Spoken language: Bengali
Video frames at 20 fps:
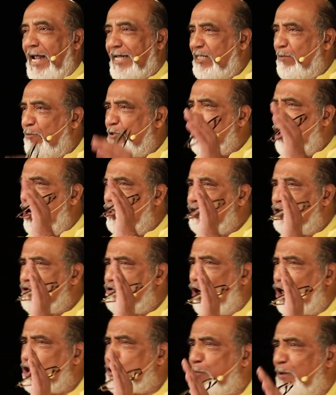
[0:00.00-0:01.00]
এদের মধ্যে হয়তো
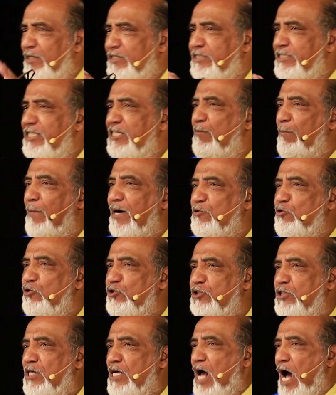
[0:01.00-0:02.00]
দশ পার্সেন্ট মানুষ
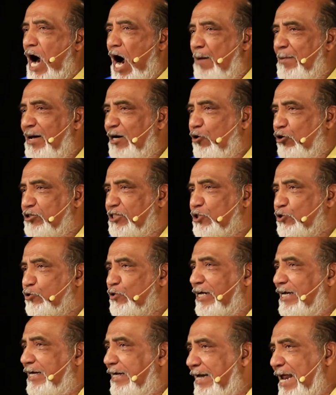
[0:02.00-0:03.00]
আমার কথা
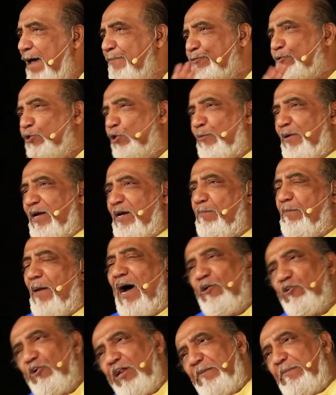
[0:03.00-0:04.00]
শুনে ক্ল্যাপ করবেন
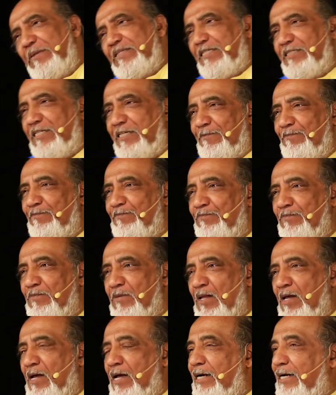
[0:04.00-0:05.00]
ভালো লাগবে তাদের
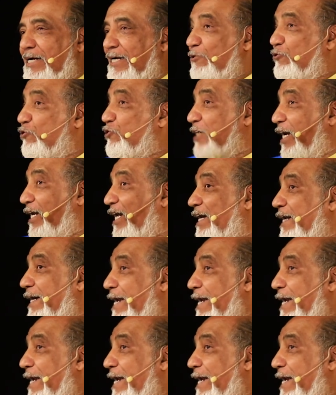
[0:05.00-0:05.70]
কিন্তু যারা